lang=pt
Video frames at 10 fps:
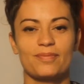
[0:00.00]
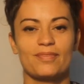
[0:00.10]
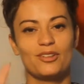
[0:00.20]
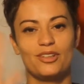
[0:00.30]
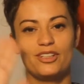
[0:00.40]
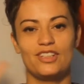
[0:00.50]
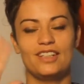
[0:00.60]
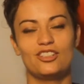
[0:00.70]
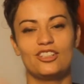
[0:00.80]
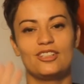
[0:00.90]
Oi,
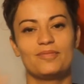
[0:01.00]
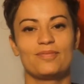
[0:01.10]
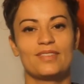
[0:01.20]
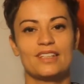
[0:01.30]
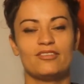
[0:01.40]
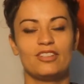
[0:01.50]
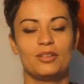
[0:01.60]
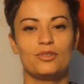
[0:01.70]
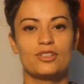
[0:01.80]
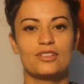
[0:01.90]
gente!
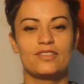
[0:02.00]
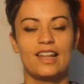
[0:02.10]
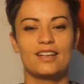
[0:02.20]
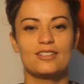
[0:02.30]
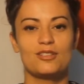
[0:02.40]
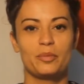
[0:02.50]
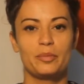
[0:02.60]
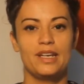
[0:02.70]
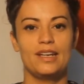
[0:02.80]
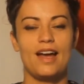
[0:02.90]
Vamos falar
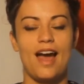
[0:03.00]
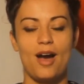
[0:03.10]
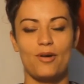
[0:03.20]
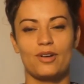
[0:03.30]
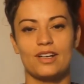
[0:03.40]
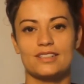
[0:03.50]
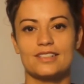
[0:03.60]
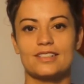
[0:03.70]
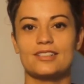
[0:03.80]
sobre algas.